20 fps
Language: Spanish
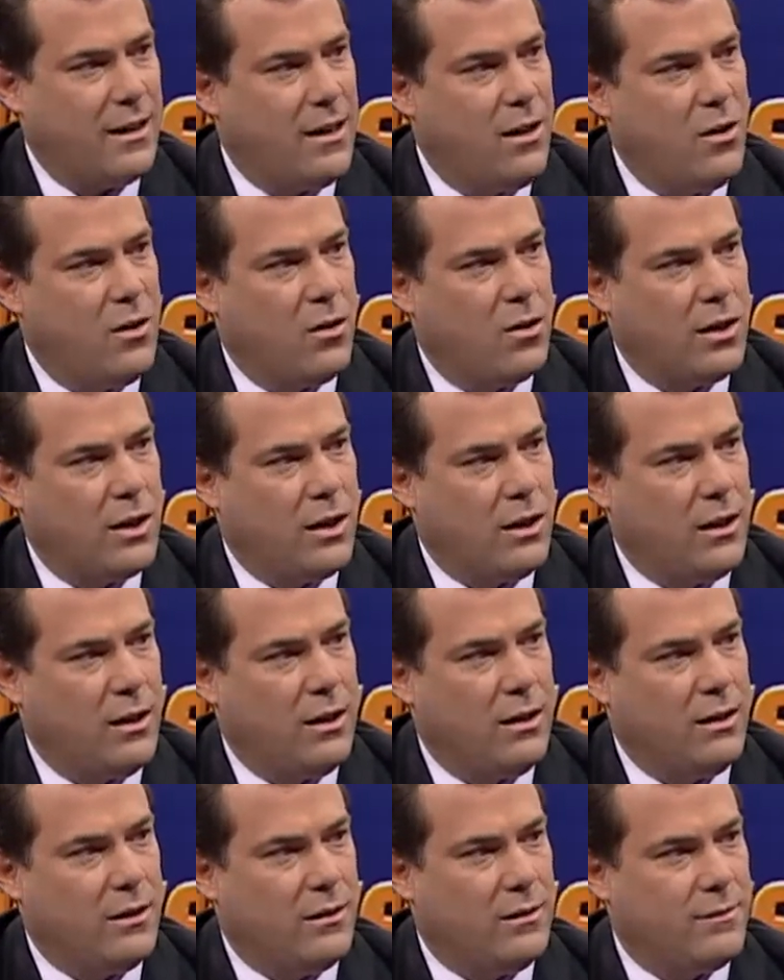es lo
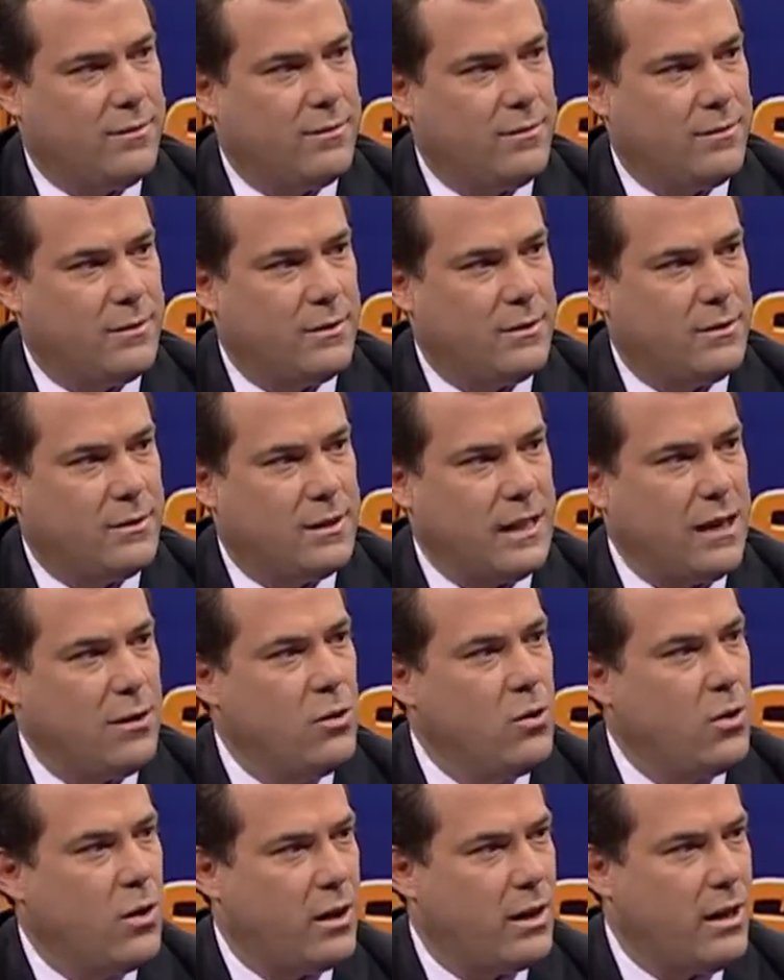que
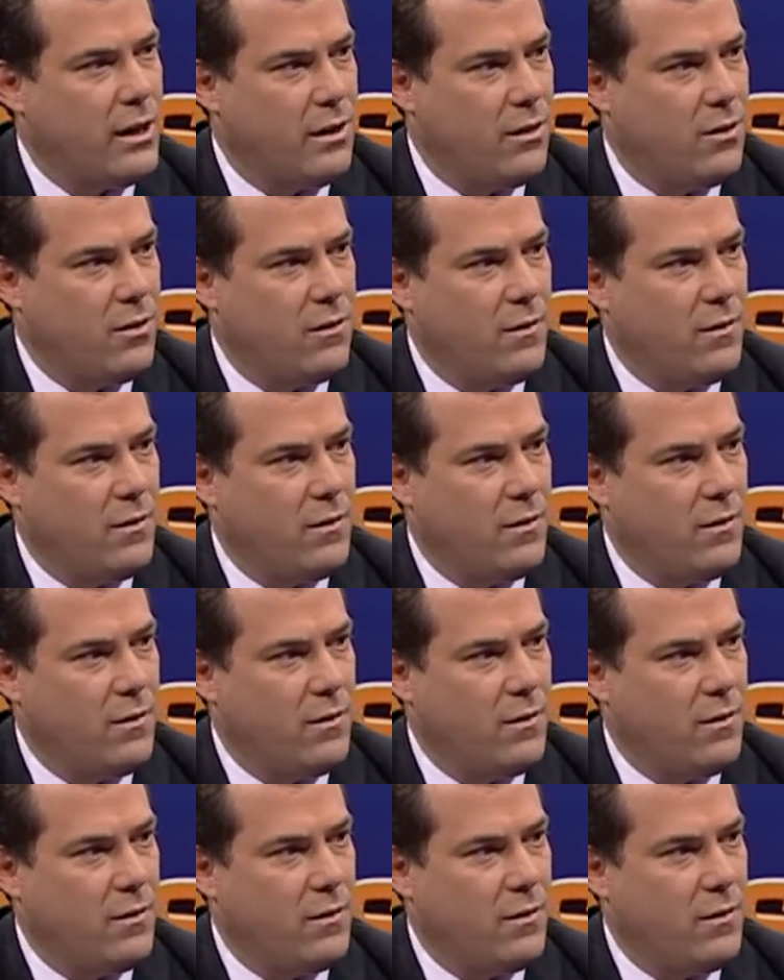saludo aquí, ¿no?